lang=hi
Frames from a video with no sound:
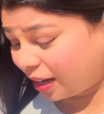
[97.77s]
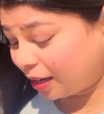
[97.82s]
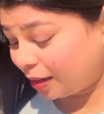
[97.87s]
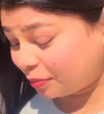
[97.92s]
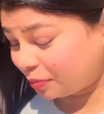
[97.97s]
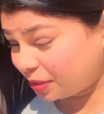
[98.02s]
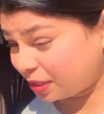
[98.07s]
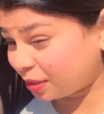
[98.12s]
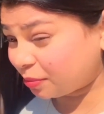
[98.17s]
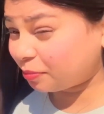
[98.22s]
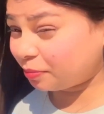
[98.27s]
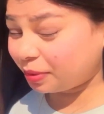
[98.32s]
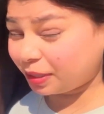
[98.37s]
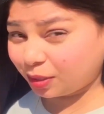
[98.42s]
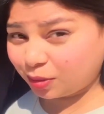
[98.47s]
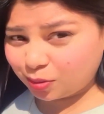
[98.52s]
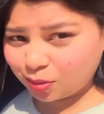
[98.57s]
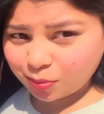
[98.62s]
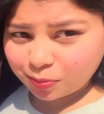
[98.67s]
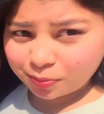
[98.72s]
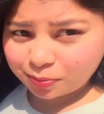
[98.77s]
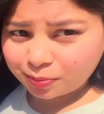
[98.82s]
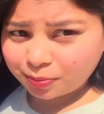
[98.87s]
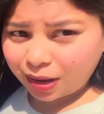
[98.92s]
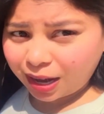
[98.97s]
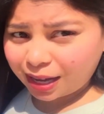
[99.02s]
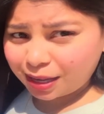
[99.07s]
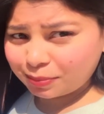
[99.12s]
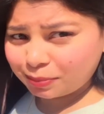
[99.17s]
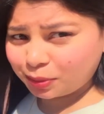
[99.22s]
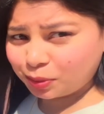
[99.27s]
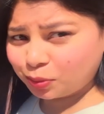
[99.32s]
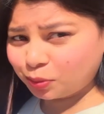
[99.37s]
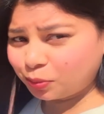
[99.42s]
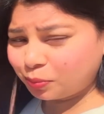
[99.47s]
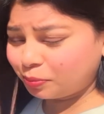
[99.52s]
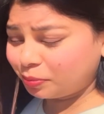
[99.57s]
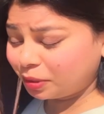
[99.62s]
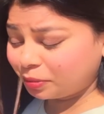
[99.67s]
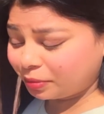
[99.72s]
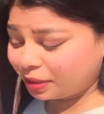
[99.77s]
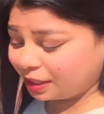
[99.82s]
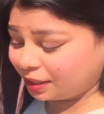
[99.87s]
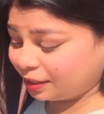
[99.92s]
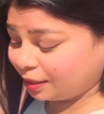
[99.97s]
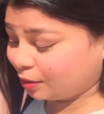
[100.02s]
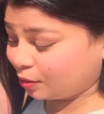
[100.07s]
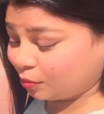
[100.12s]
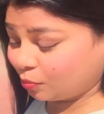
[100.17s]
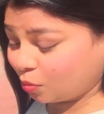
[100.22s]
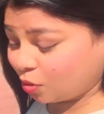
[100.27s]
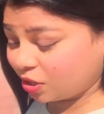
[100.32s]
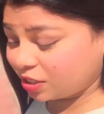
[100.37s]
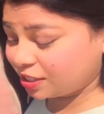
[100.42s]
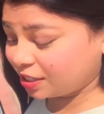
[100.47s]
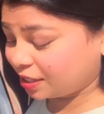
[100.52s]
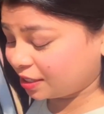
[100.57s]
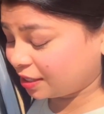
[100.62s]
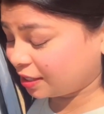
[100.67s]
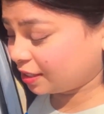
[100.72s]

आप सब बिल्कुल बाहर में धूप में मत निकलो बहुत ज़्यादा